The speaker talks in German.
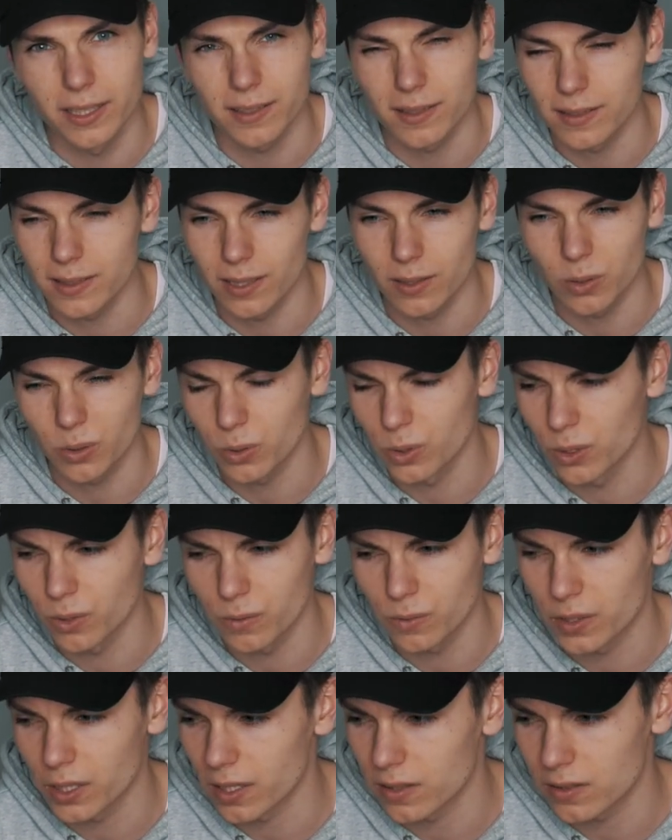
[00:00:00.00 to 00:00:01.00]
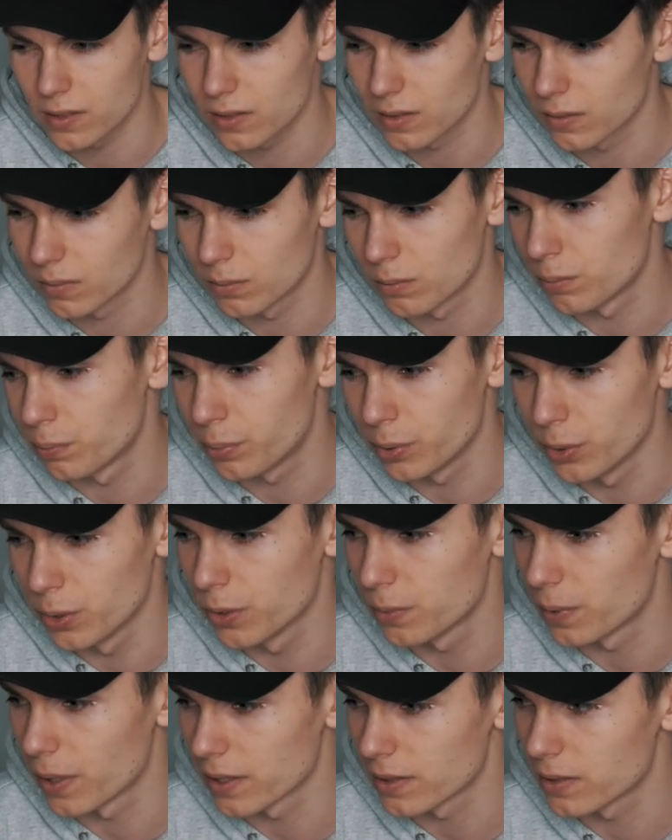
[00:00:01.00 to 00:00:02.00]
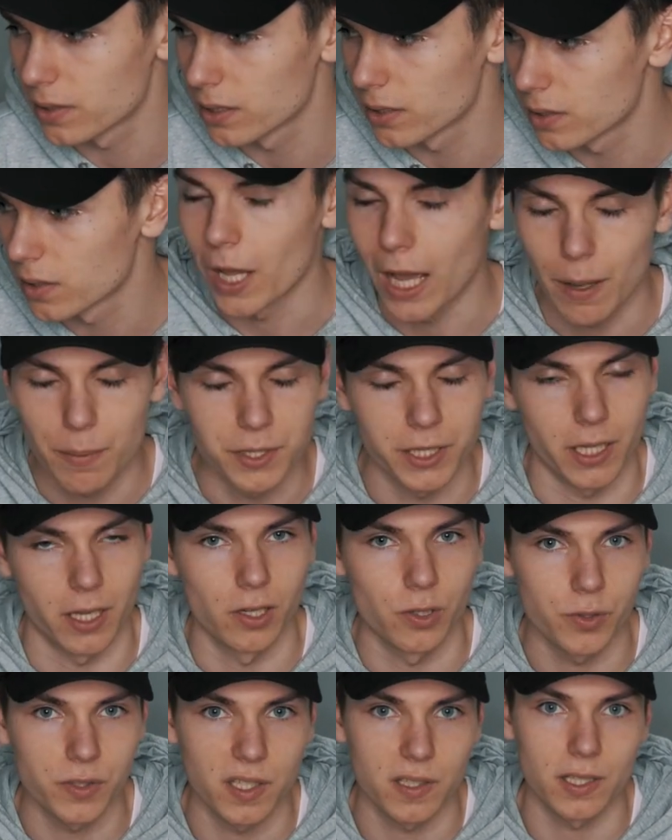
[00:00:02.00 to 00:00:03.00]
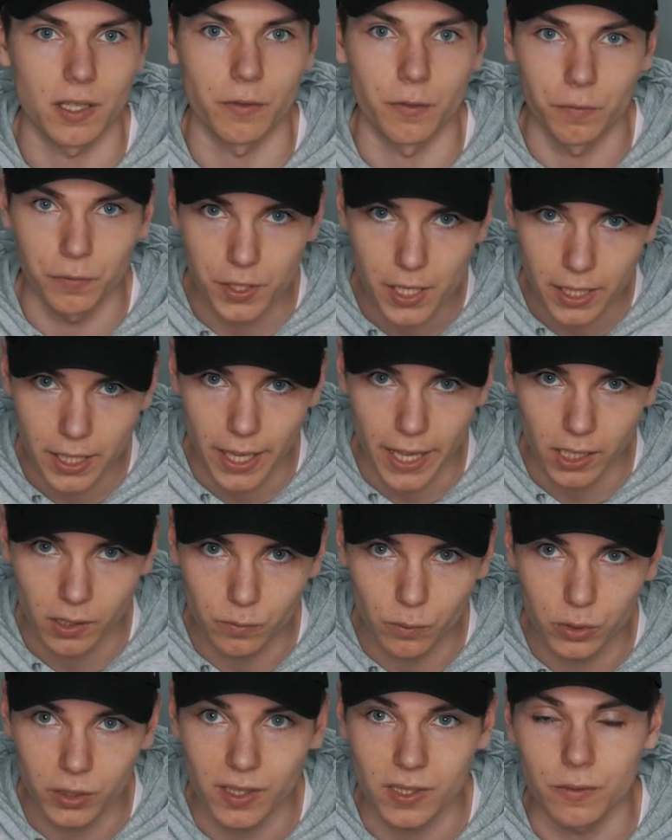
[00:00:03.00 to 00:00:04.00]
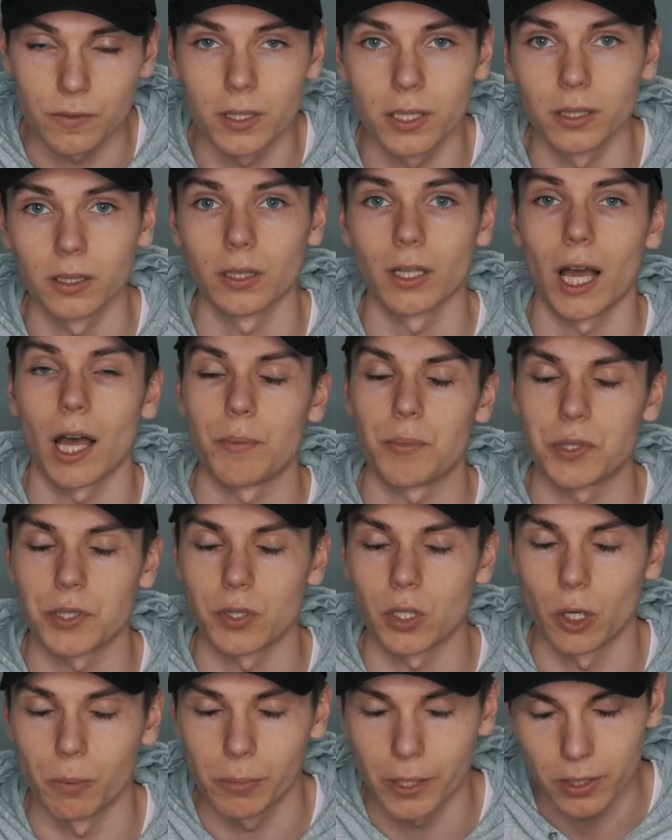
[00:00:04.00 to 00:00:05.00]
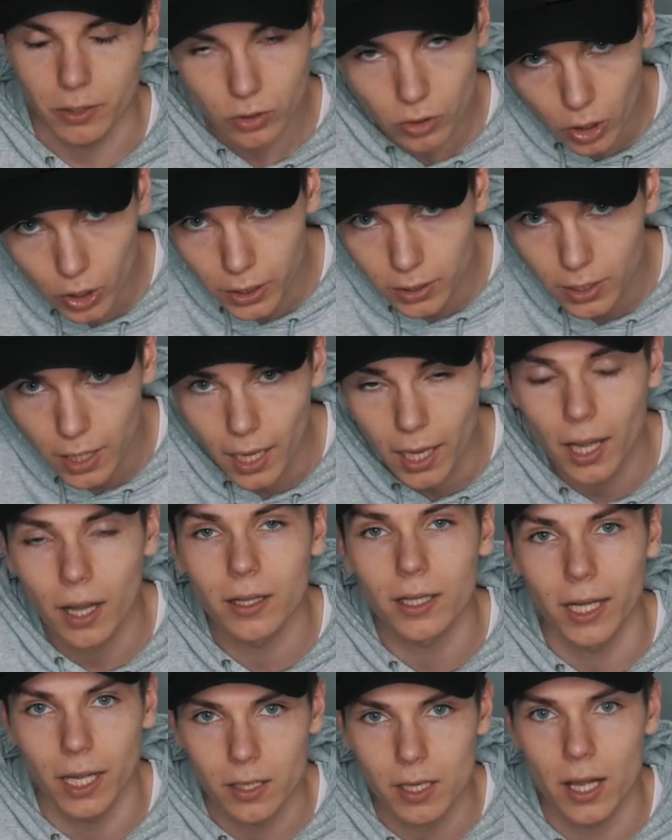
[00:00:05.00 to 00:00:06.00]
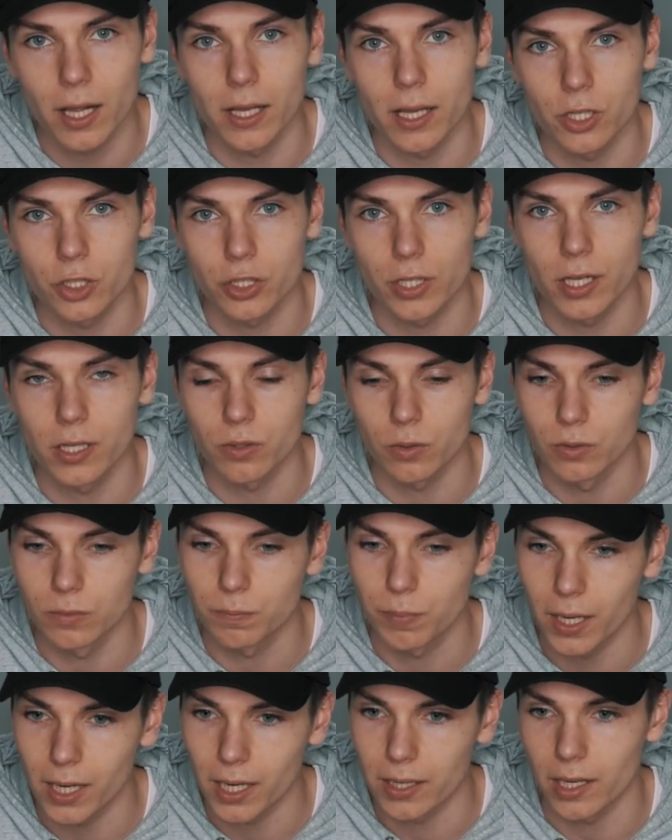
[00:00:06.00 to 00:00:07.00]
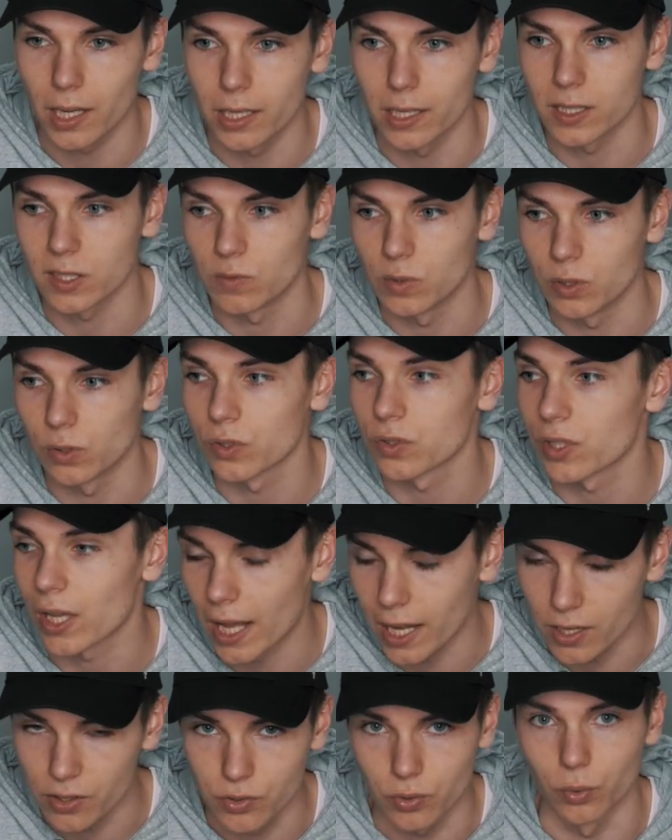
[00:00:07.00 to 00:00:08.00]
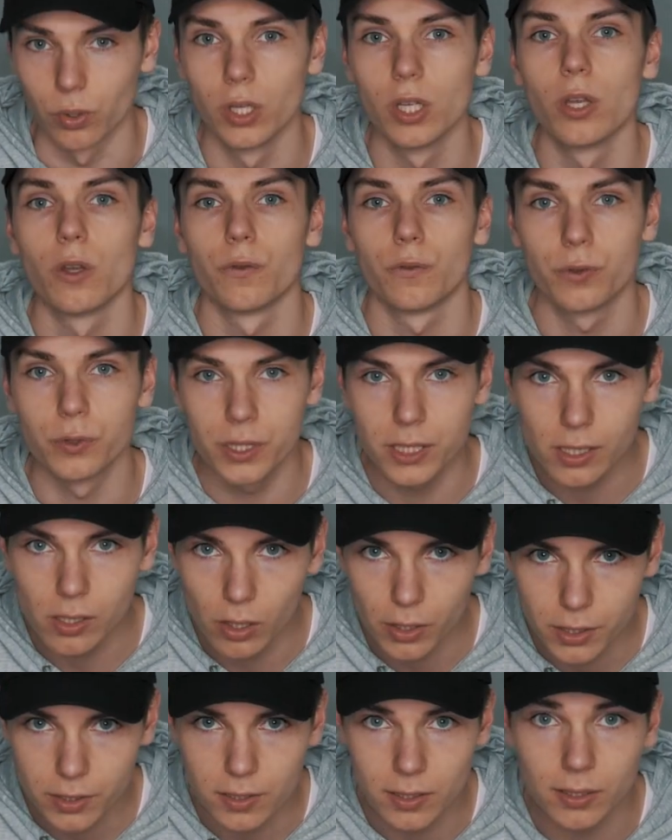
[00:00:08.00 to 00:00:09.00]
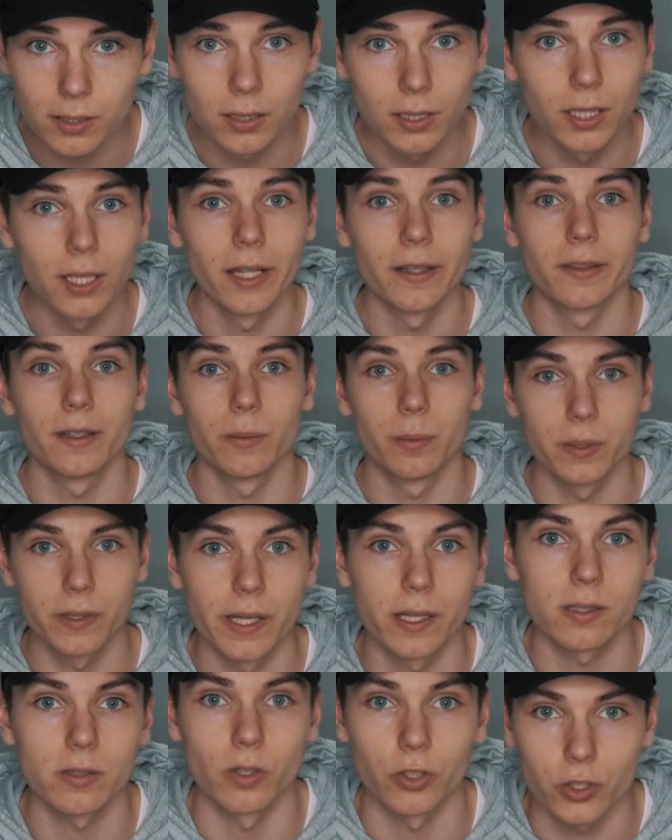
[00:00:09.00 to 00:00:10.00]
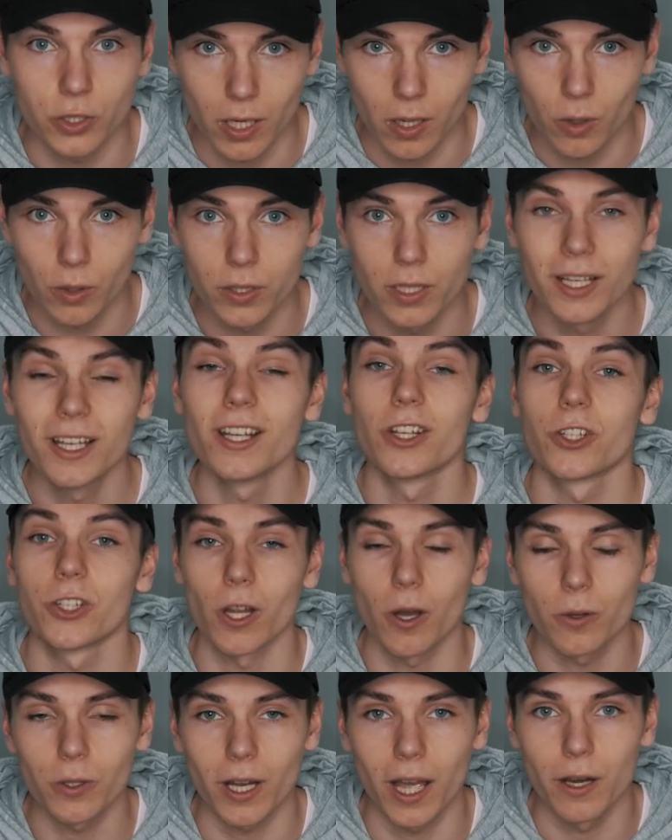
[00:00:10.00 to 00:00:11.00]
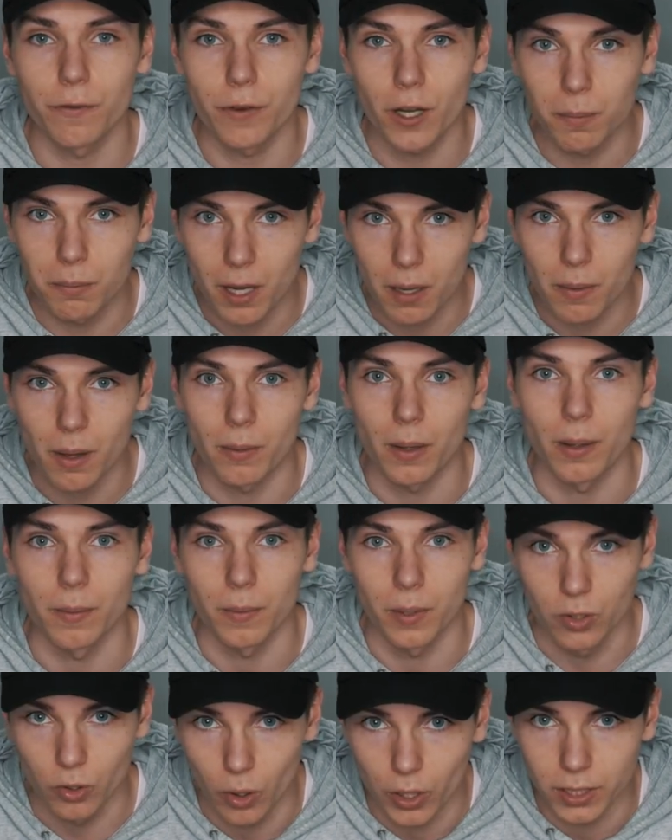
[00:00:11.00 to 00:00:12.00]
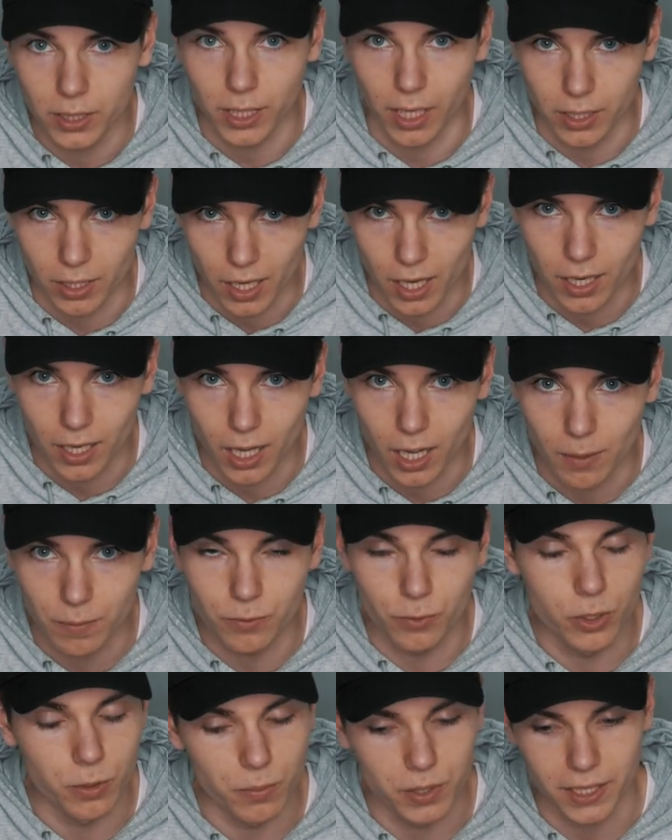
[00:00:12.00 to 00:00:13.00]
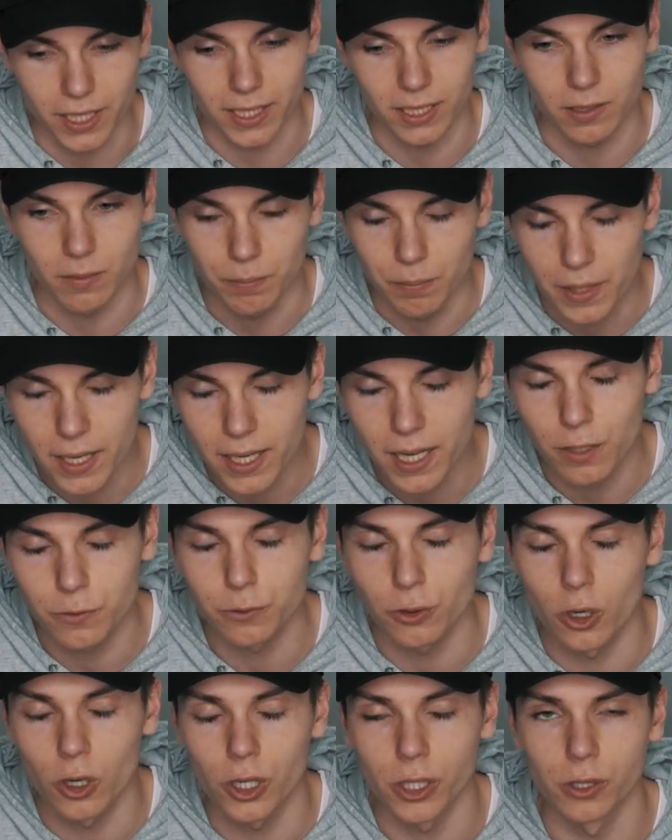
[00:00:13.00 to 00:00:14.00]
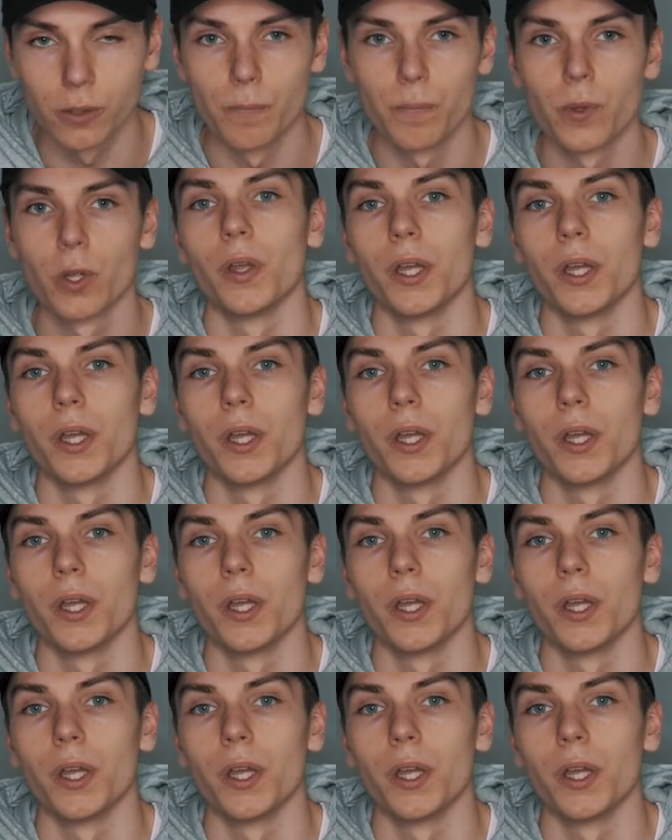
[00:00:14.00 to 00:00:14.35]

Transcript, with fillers: Es ist ja auch irgendwie ganz blöd passiert. Habe ich keine Lust, dass er wieder gehackt wird, deswegen habe ich einen komplett neuen Kanal erstellt und baller da jetzt Videos. Also, für die Leute, die bis jetzt noch schauen, schaut einfach mal bei meinem neuen Kanal ab, würde mich echt mega freuen.